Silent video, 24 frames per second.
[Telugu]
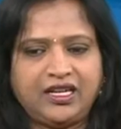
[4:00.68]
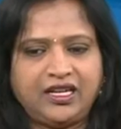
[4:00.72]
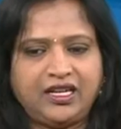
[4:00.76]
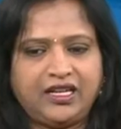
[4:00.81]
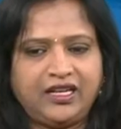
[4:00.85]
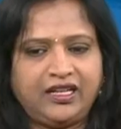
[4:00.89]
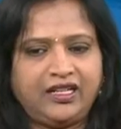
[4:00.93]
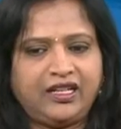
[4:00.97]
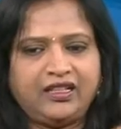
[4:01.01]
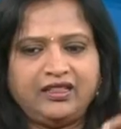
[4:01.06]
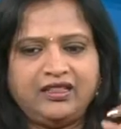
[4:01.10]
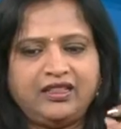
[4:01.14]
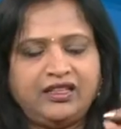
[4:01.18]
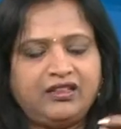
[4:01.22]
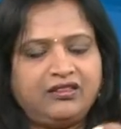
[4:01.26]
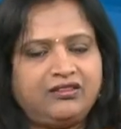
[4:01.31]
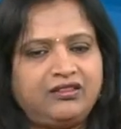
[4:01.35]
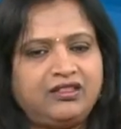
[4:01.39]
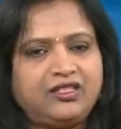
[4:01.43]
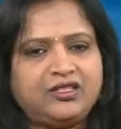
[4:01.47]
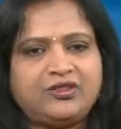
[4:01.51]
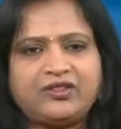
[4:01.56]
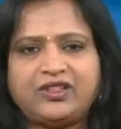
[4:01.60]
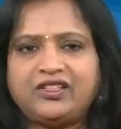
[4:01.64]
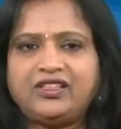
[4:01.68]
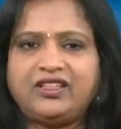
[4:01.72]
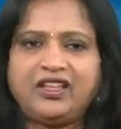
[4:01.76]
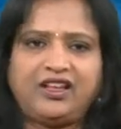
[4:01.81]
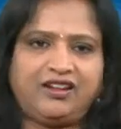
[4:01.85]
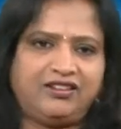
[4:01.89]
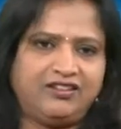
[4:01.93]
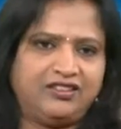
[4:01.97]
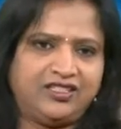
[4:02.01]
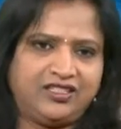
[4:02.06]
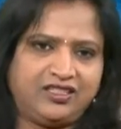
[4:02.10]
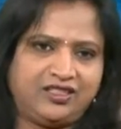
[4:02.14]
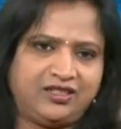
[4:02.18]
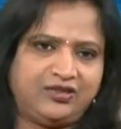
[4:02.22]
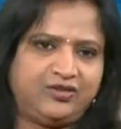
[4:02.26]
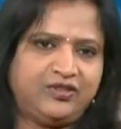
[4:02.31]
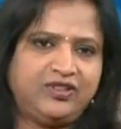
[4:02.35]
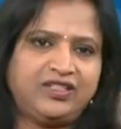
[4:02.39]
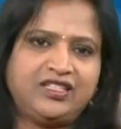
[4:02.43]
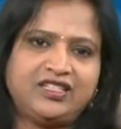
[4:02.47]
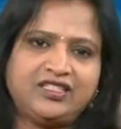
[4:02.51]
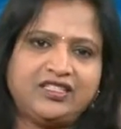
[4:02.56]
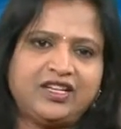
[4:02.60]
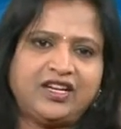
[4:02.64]
ఇదంతా కూడా సొంత ఆలోచన
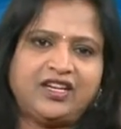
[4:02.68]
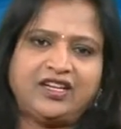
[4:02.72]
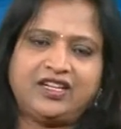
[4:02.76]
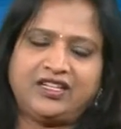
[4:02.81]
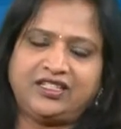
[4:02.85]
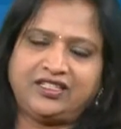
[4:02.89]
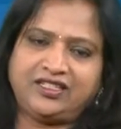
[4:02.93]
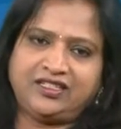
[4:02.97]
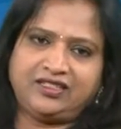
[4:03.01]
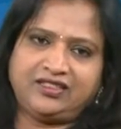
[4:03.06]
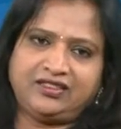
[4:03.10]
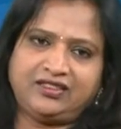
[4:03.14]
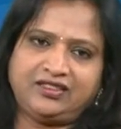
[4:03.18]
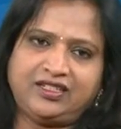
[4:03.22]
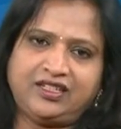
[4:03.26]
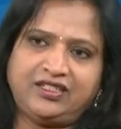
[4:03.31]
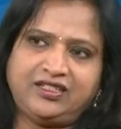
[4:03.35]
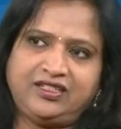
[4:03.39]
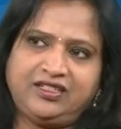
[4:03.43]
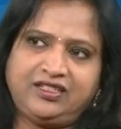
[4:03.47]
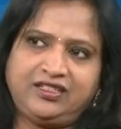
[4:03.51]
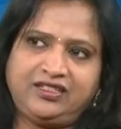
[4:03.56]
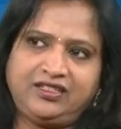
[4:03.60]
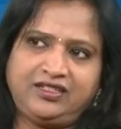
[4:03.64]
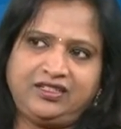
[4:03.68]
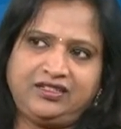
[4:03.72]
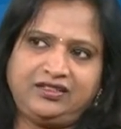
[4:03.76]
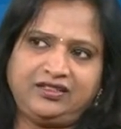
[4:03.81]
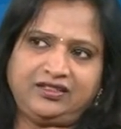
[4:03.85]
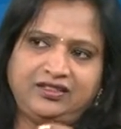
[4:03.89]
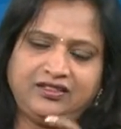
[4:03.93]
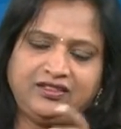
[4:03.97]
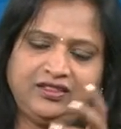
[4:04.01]
సొంత సంఘర్షణ అదే సైడ్